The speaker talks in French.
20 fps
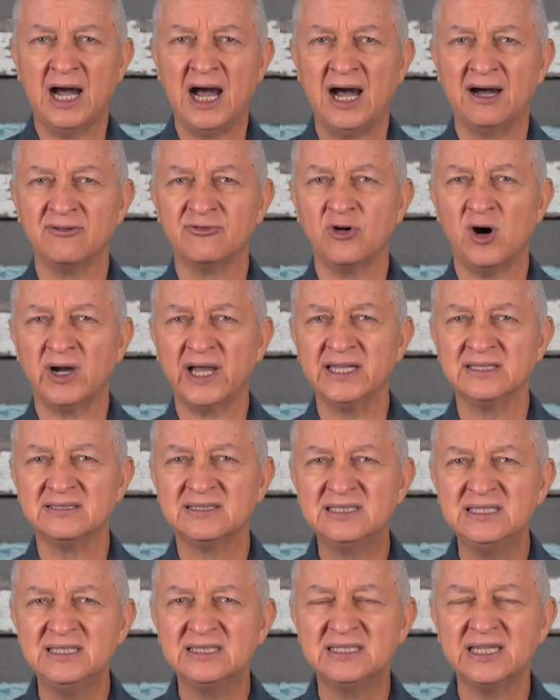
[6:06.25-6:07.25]
à avoir un
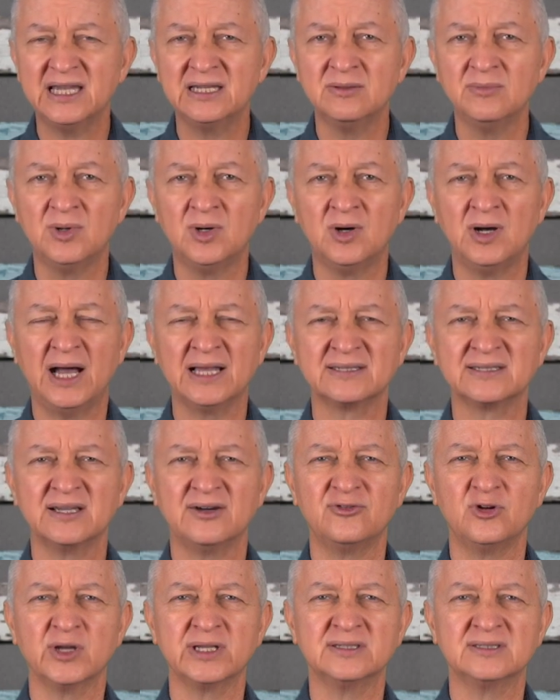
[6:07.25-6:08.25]
discernement, à
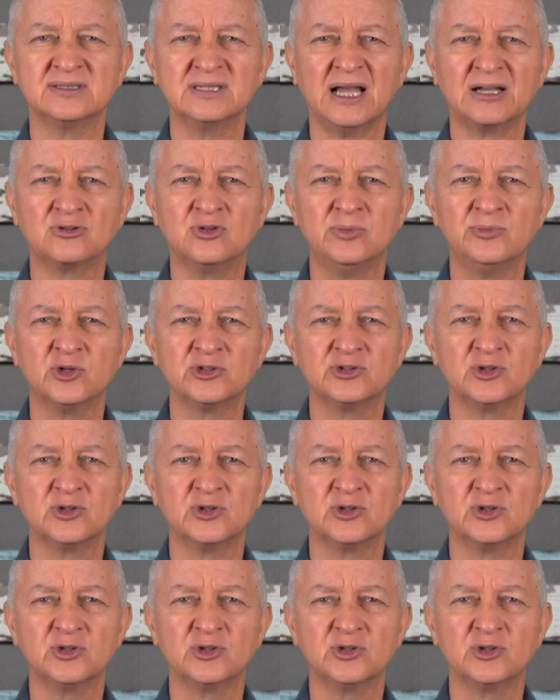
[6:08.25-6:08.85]
savoir exactement